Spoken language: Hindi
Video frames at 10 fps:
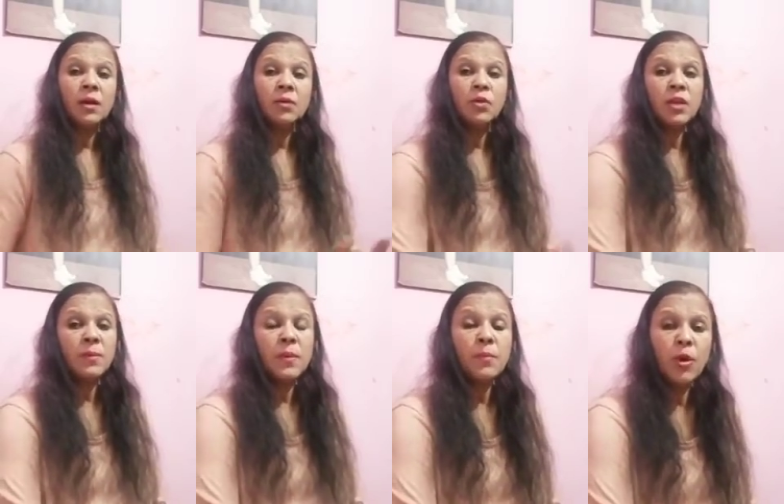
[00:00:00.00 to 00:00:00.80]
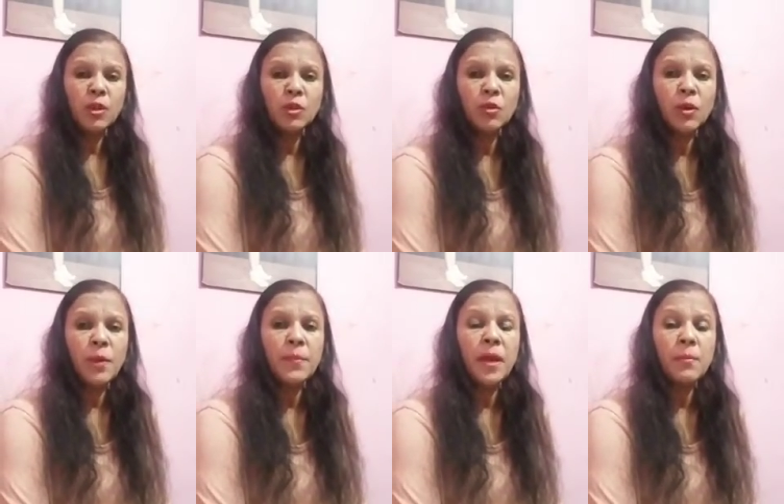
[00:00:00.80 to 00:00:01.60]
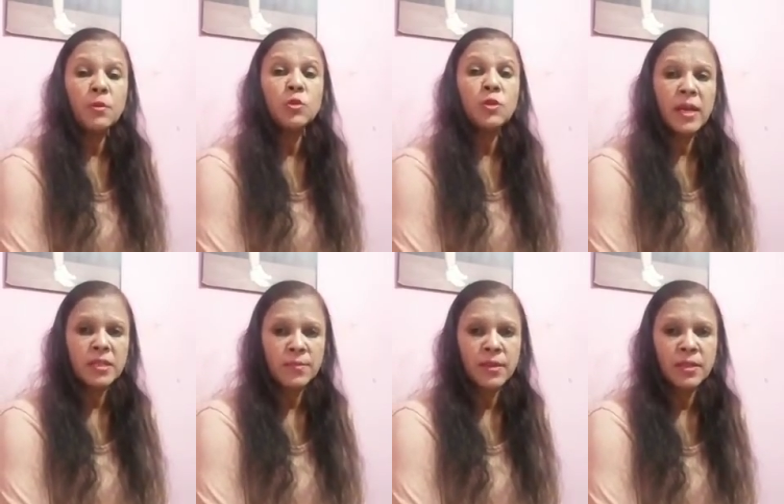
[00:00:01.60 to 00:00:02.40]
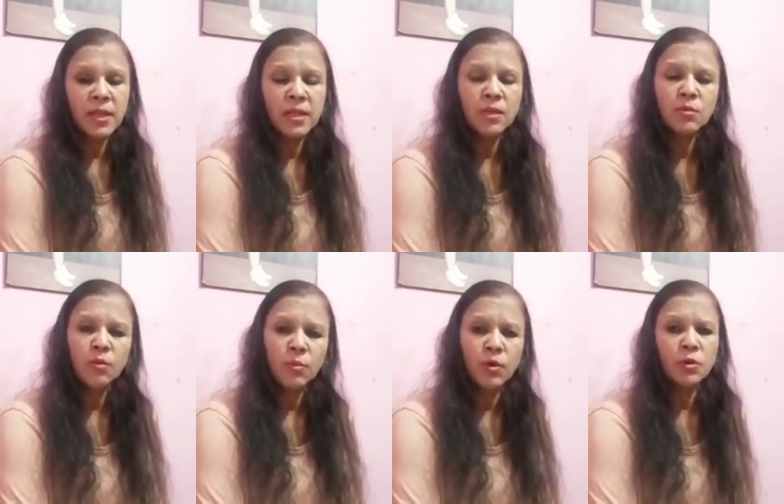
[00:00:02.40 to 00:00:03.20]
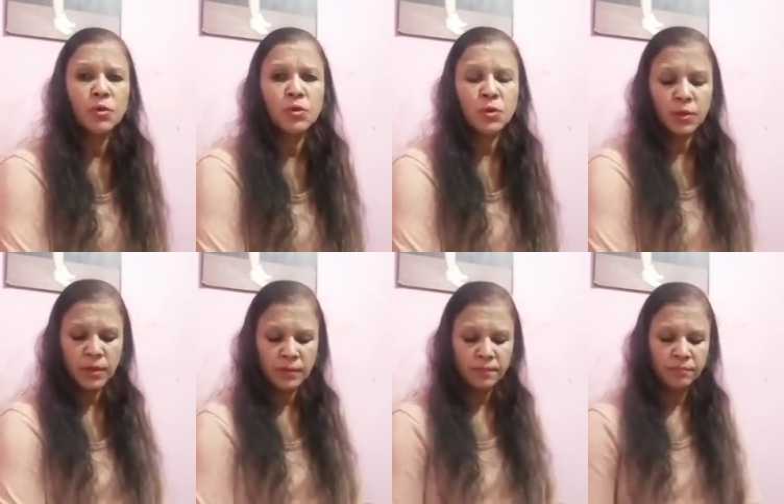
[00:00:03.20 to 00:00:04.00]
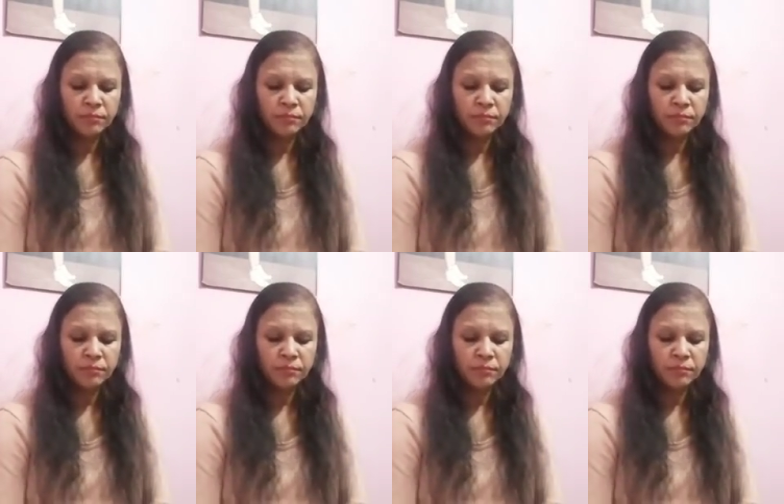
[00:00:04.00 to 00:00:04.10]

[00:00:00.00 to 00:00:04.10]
ट्विटर पे बहुत लोग अपने आप को जो राष्ट्रभक्त कहते हैं वो बहुत खुश हो रहे हैं